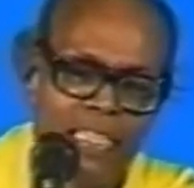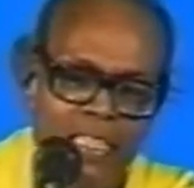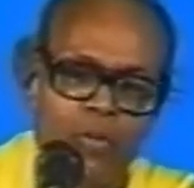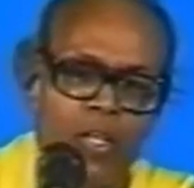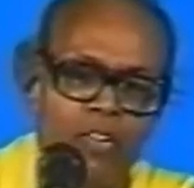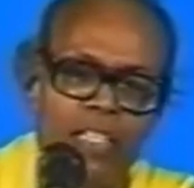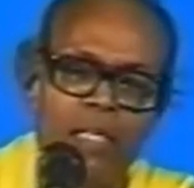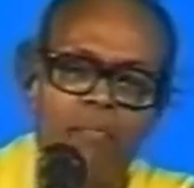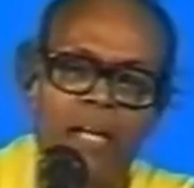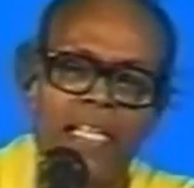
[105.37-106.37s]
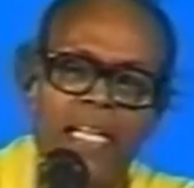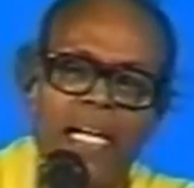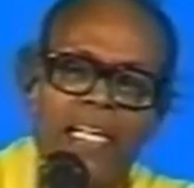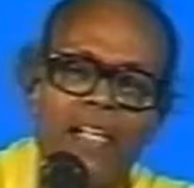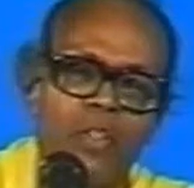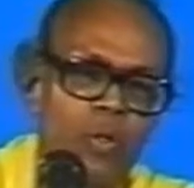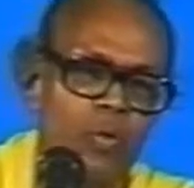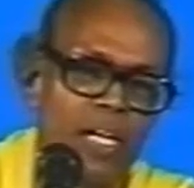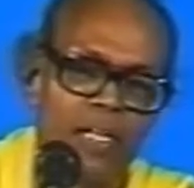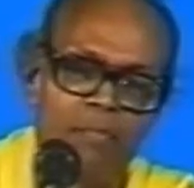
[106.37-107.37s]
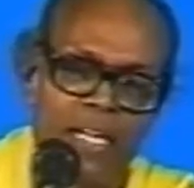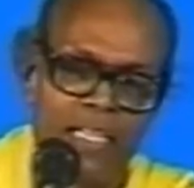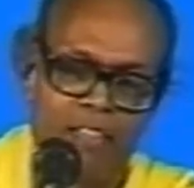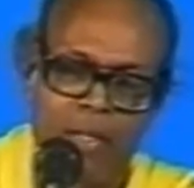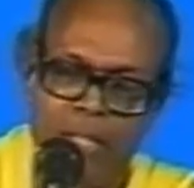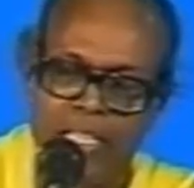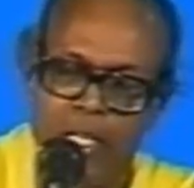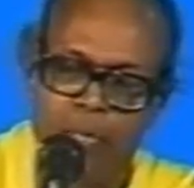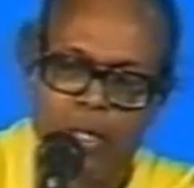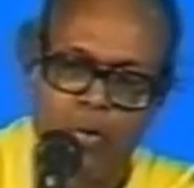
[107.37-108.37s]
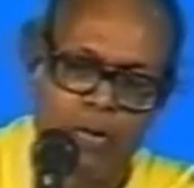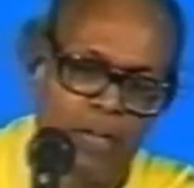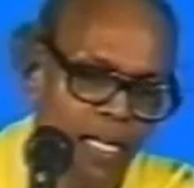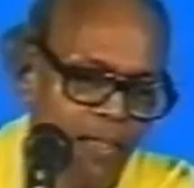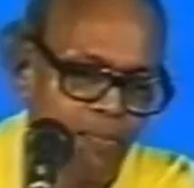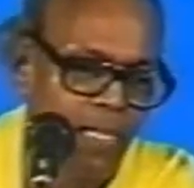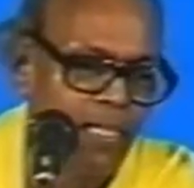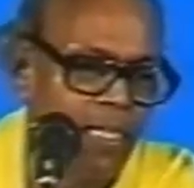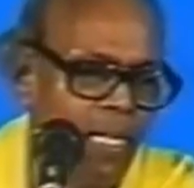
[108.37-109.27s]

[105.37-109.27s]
இங்கே உள்ளவர்கள் மனிதனாக நடந்து கொள்வார்கள் மனித மனிதாயமான உள்ளவராக இருப்பார்